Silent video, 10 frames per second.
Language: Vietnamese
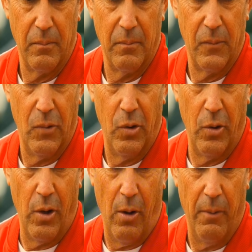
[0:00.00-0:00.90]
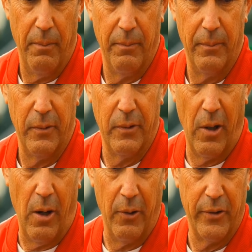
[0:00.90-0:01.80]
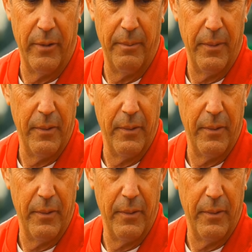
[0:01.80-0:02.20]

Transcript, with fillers: 1, 2, 3, McFarlane